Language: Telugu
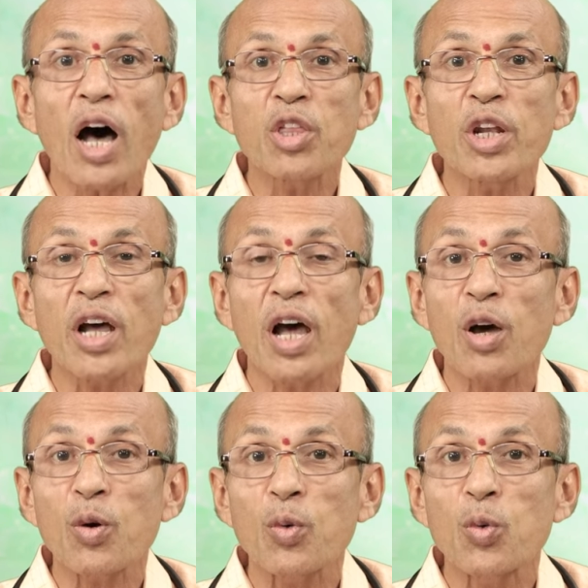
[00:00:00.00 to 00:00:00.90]
ఆధునిక
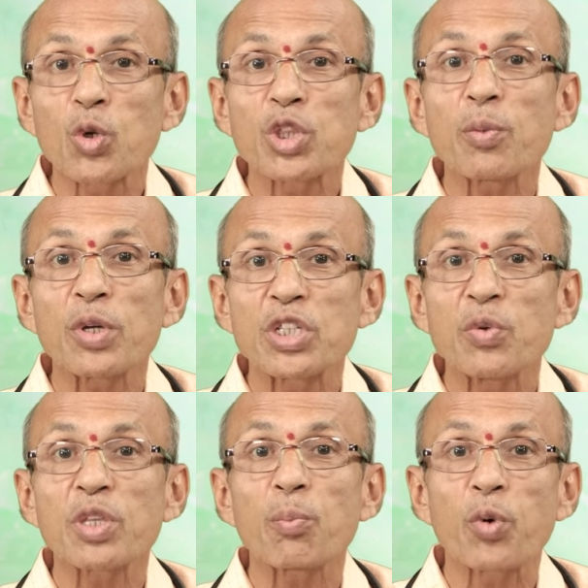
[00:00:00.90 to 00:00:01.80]
కృత్రిమ
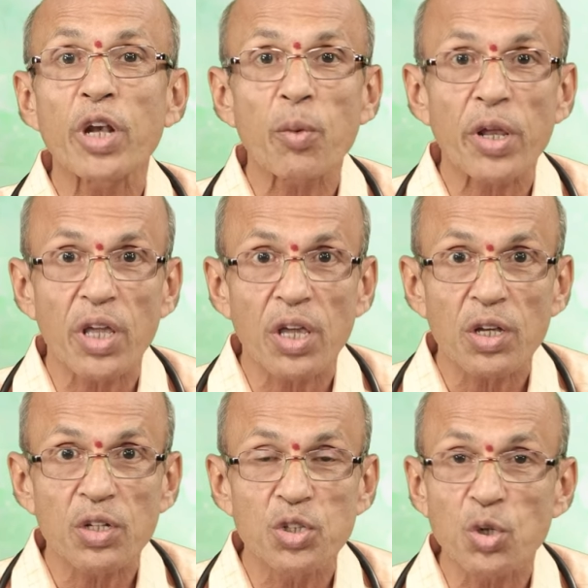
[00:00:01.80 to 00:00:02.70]
జీవితం పుణ్యమని
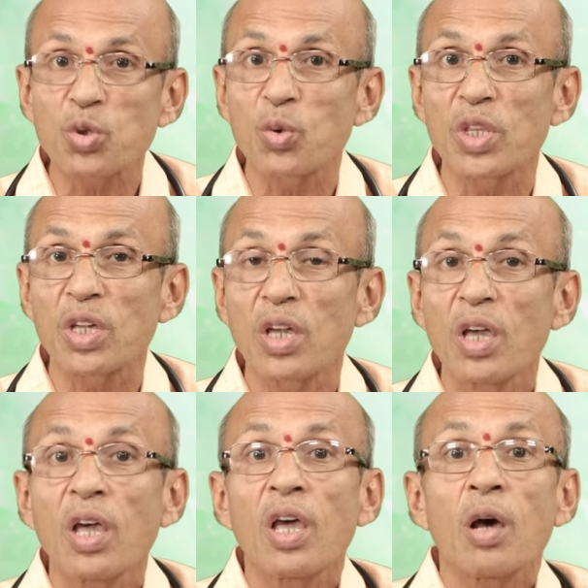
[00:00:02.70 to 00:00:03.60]
జరుగుతూ ఉంది
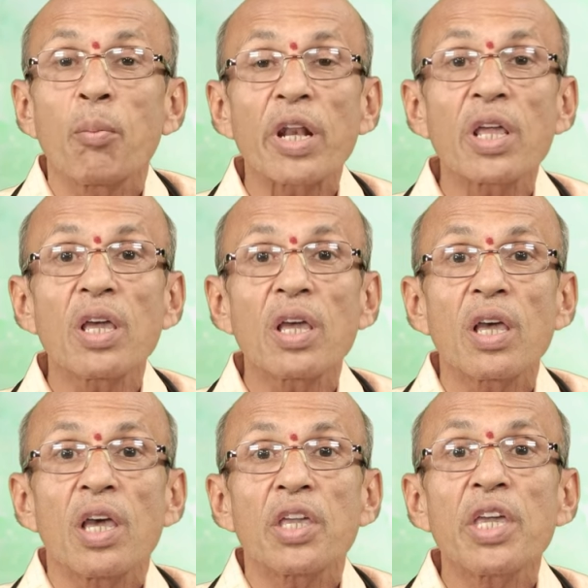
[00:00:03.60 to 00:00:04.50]
మరి
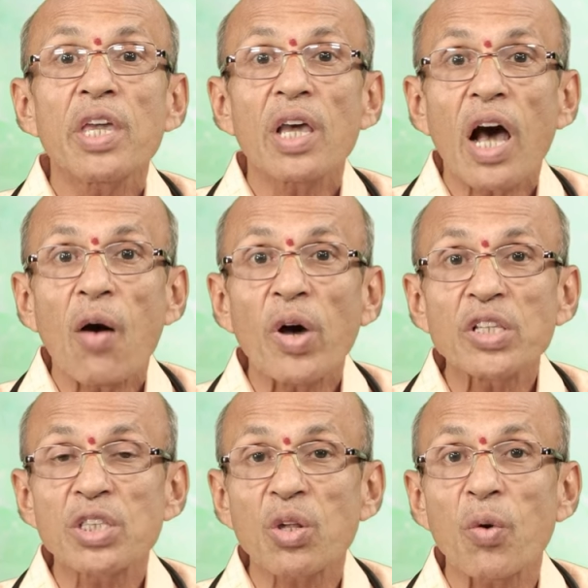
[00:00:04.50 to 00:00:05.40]
ఈ
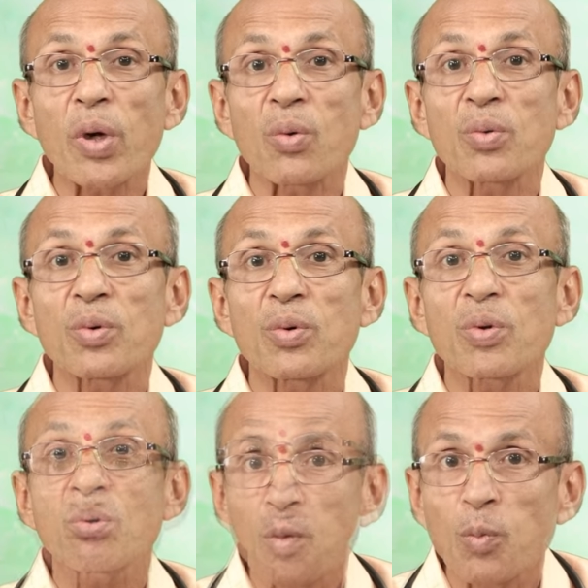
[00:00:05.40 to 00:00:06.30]
అవాంఛిత రోమాలు
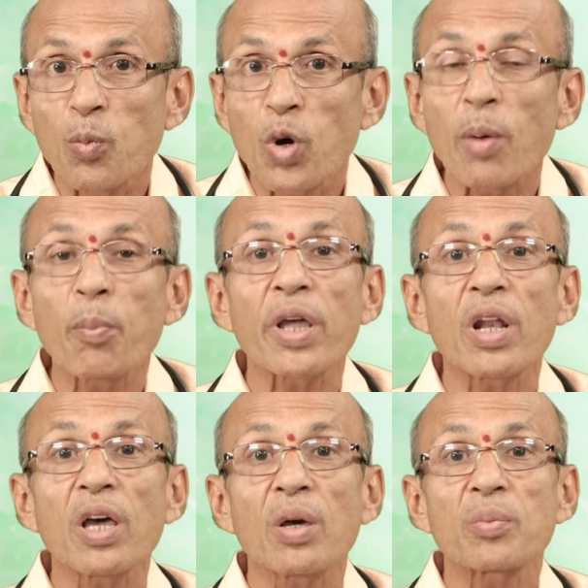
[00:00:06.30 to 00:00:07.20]
ముఖం పైన
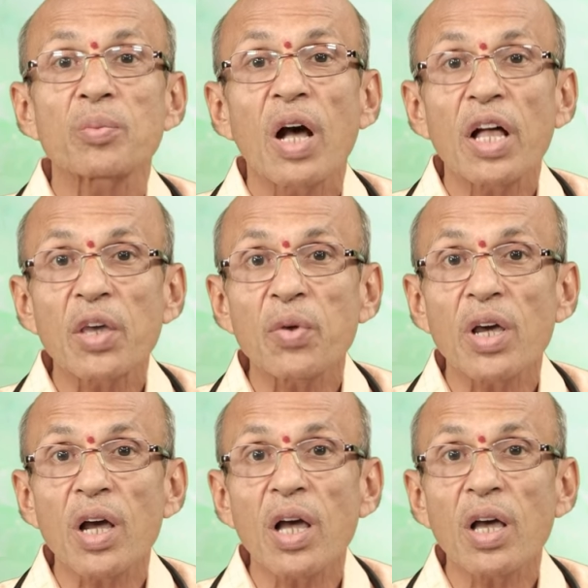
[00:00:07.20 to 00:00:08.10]

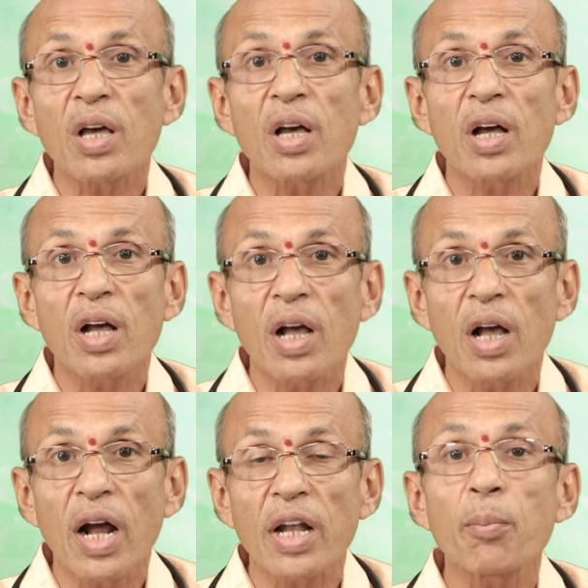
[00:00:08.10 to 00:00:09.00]
అదేవిధంగా
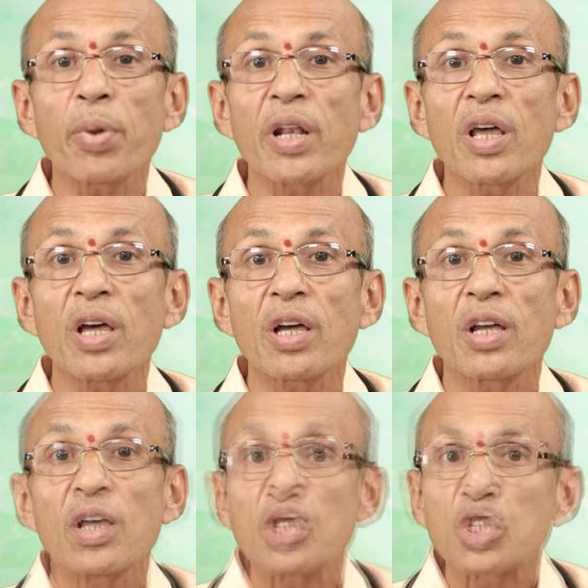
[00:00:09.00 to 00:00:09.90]
గడ్డం పైన
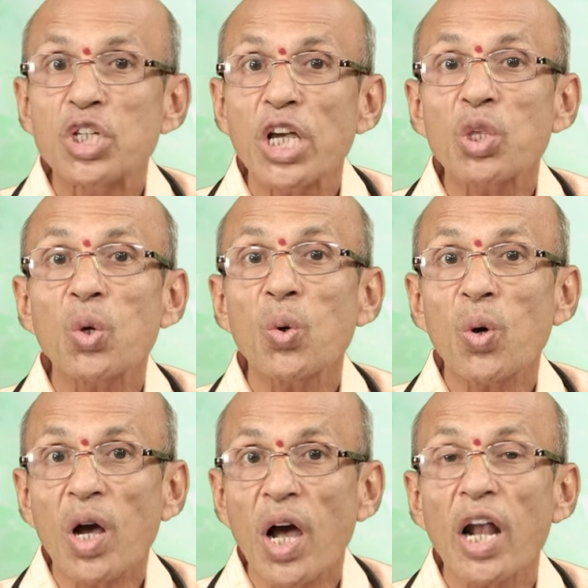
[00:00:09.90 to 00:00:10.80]
చేతులు
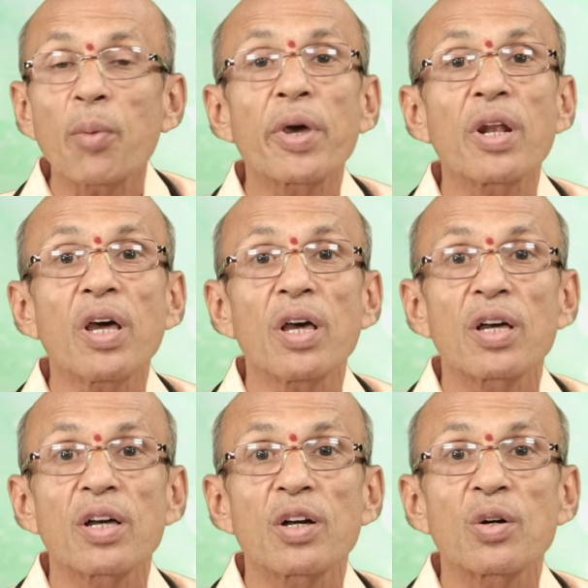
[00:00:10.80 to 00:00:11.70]
కాళ్ళపైన
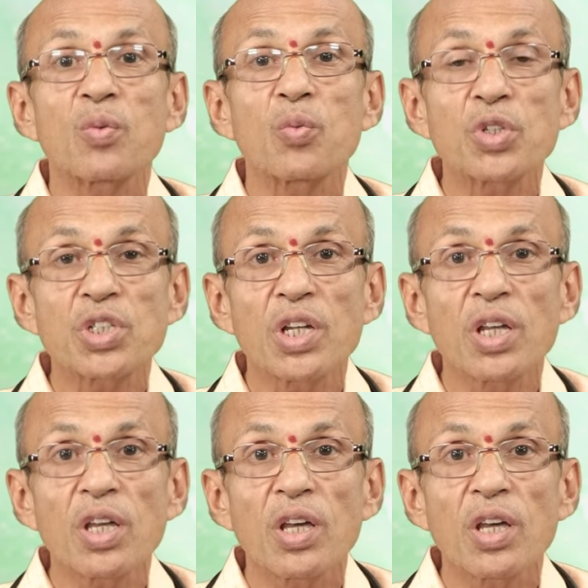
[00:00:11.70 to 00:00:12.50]
వచ్చి